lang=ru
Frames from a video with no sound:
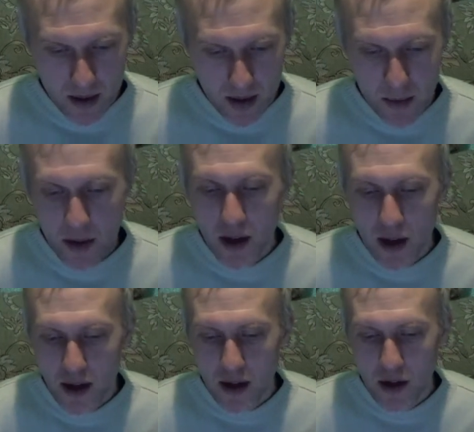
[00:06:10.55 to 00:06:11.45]

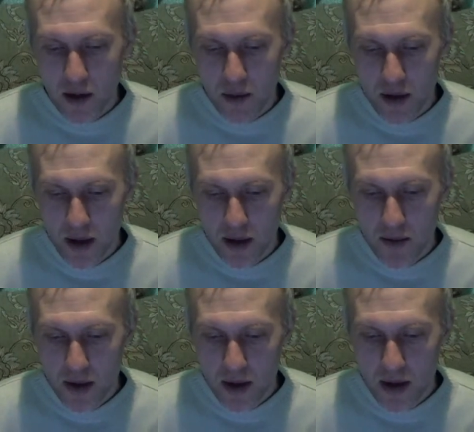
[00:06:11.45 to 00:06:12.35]
Определение документально
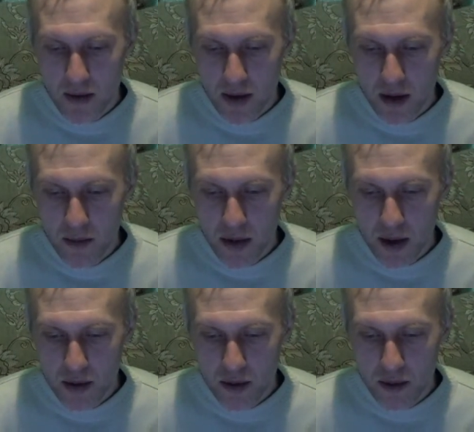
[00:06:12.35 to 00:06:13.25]
фиксирования
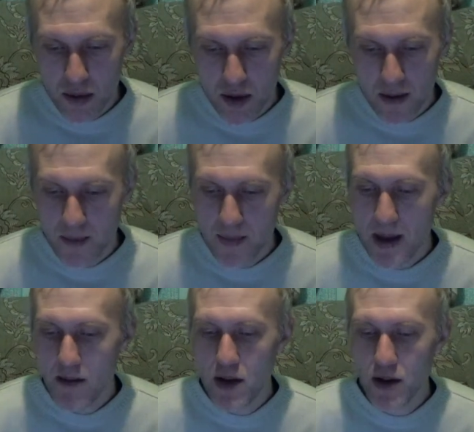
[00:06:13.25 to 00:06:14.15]
температуры,
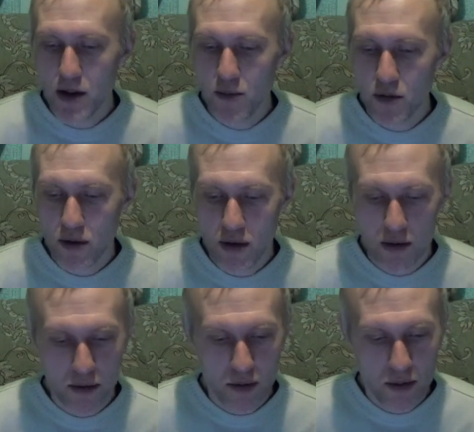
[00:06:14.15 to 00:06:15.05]
вечно мерзлых
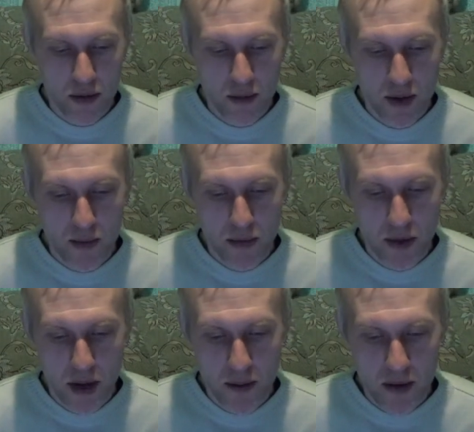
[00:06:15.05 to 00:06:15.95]
грунтов для
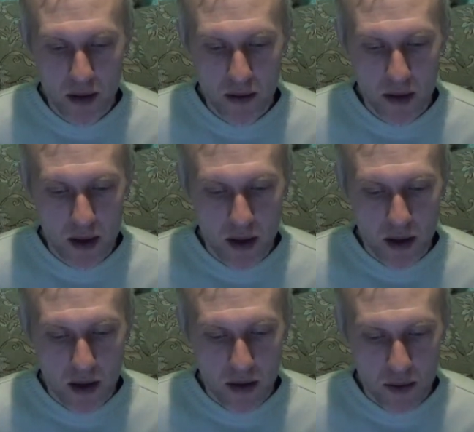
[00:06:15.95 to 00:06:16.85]
фундаментов –
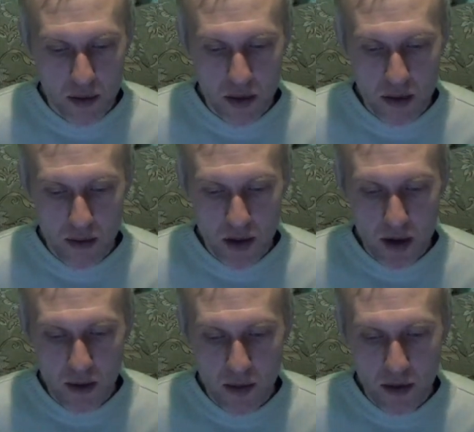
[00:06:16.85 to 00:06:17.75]
в условиях
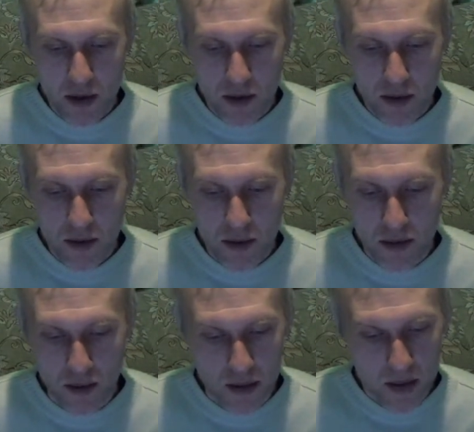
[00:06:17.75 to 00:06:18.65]
вечно мерзлых
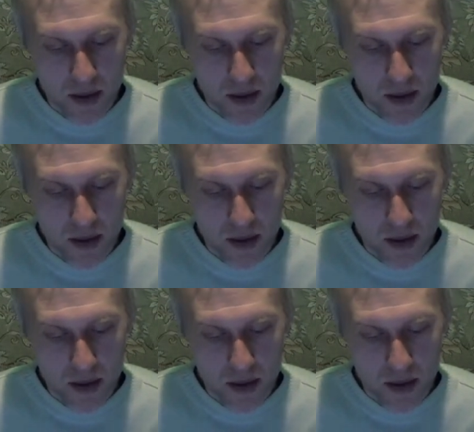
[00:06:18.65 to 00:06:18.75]
грунтов.